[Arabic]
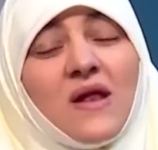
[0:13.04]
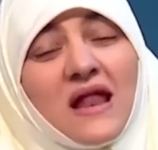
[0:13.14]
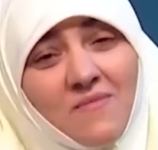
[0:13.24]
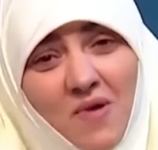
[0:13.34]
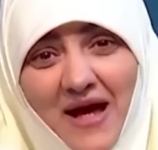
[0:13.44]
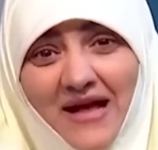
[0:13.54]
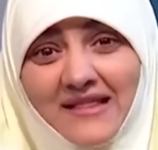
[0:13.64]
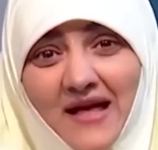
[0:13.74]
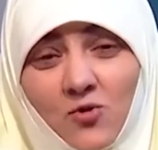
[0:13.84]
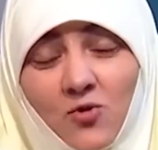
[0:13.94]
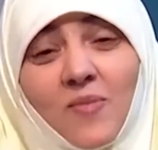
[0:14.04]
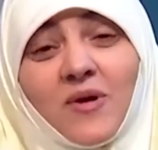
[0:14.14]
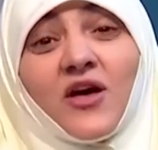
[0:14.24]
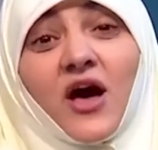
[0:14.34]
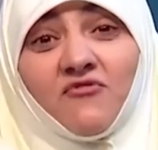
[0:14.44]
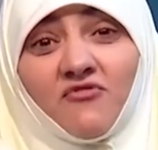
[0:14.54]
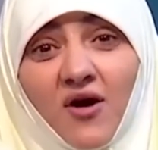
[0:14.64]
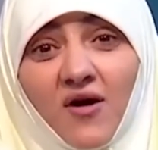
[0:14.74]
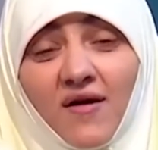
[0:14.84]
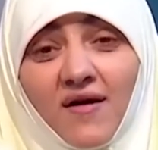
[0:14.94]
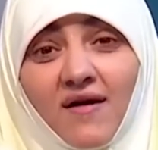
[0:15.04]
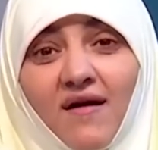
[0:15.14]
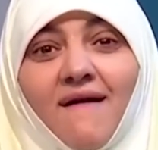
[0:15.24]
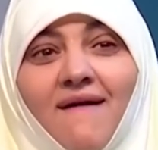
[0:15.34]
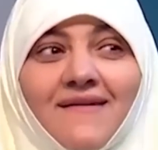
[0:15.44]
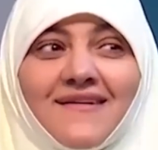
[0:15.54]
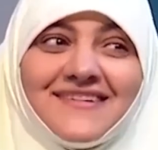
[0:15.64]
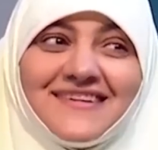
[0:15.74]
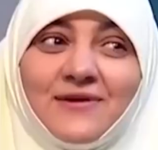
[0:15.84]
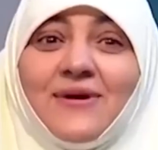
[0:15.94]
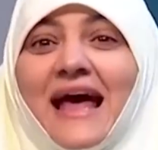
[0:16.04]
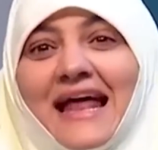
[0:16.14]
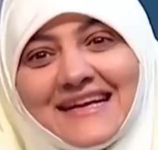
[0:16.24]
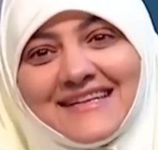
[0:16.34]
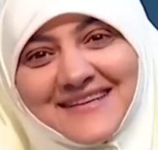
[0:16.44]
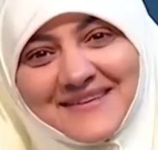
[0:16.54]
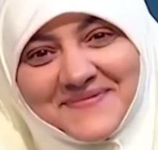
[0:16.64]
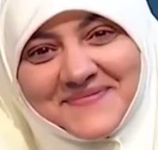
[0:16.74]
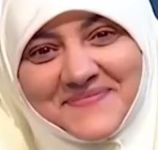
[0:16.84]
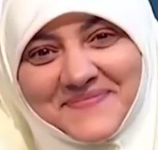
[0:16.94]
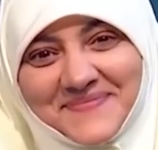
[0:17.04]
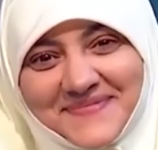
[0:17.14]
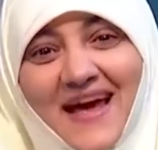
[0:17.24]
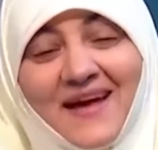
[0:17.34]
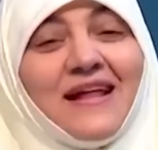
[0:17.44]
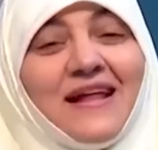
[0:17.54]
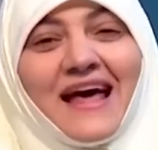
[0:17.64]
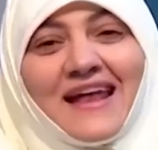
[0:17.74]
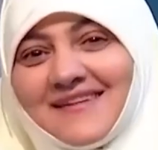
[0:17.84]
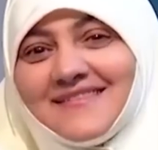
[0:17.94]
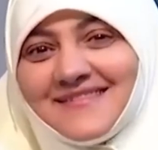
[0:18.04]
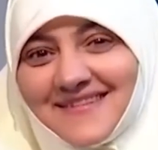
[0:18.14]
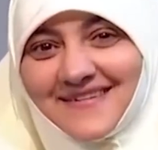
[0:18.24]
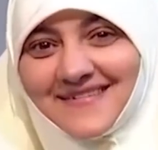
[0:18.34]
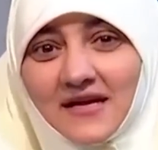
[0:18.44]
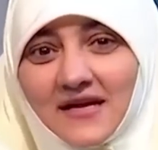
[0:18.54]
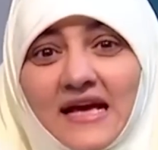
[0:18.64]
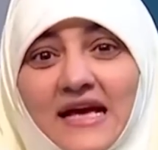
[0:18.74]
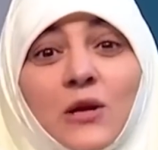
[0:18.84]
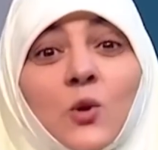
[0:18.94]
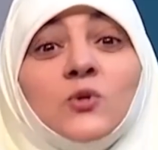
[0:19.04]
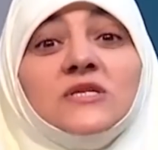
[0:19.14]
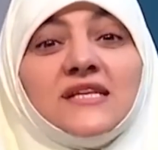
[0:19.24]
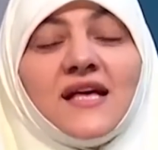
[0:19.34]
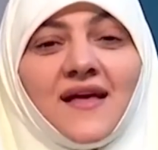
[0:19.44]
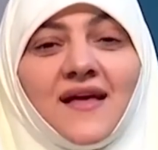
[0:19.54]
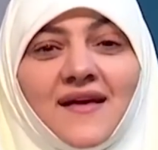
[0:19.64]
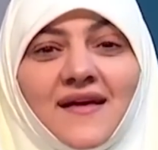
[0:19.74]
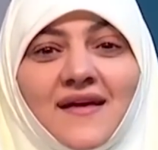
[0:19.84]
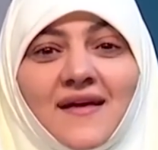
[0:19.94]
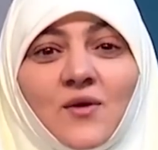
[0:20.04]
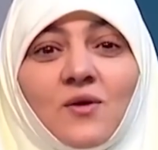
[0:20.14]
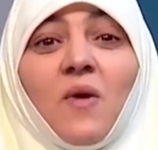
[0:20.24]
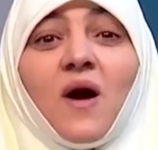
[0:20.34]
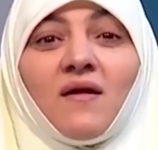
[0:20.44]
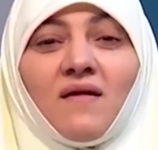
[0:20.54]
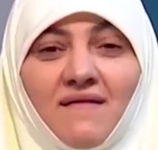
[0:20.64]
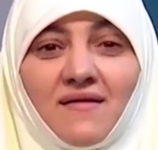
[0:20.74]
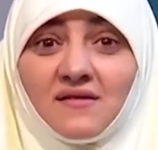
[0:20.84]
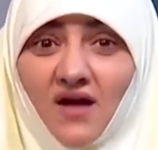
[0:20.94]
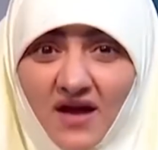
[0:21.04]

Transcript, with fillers: هو انا لما بحتاج له ببقى ضعيفه اه عنوان حلقتنا ده عنوان حلقتنا النهارده الانثى المراه